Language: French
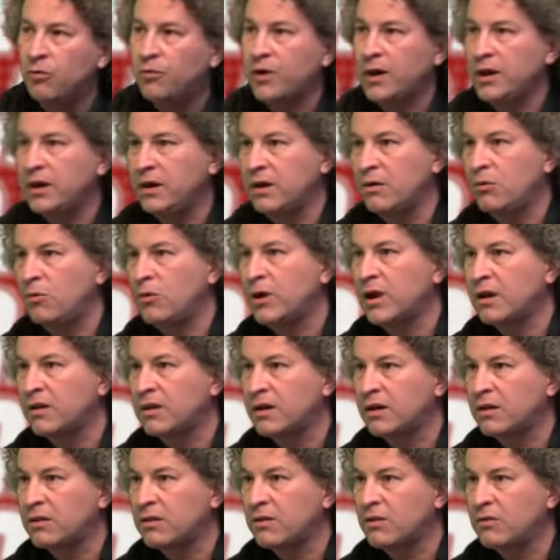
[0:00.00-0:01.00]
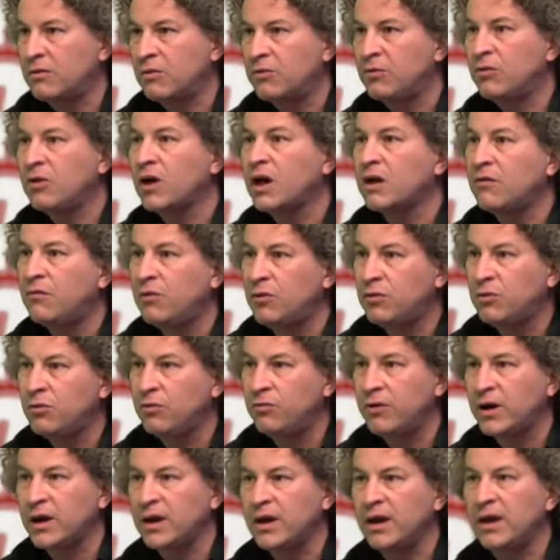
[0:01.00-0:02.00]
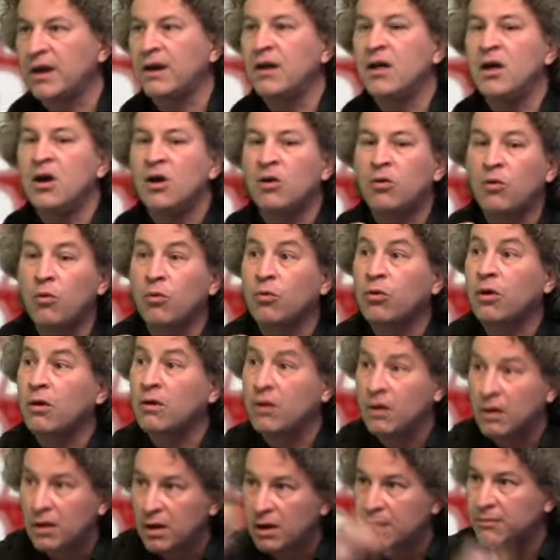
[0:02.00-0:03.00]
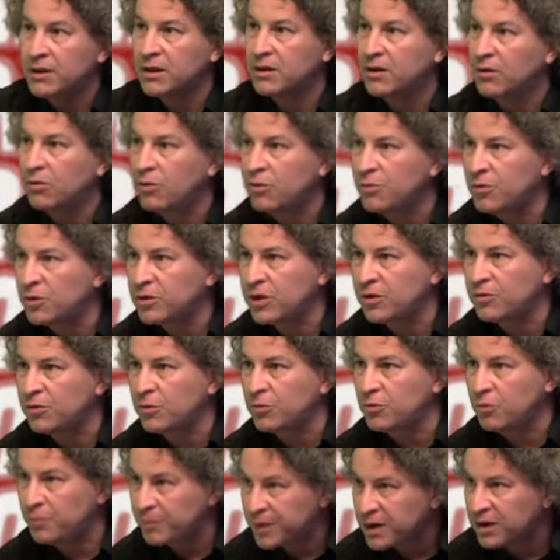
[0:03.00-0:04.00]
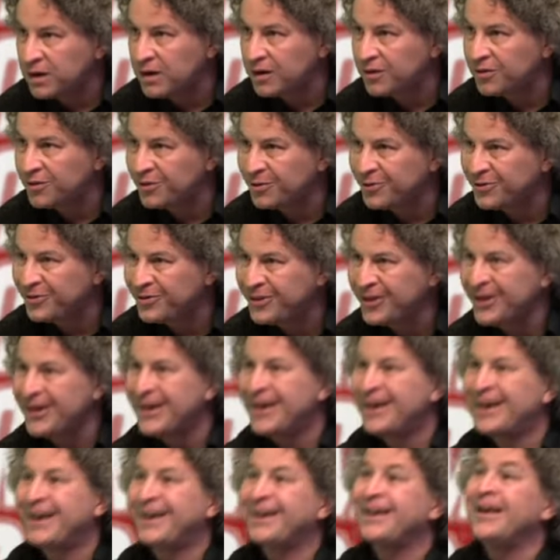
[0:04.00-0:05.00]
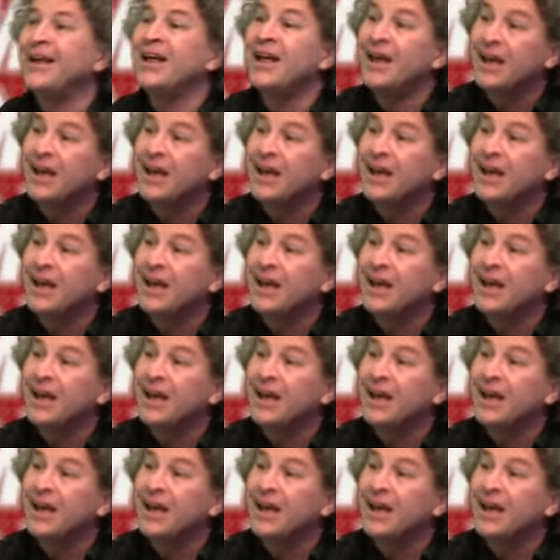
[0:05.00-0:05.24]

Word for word: ouvrière au Kazakhstan, une révolte ouvrière contre, ah bah l'augmentation du prix de l'essence, hein,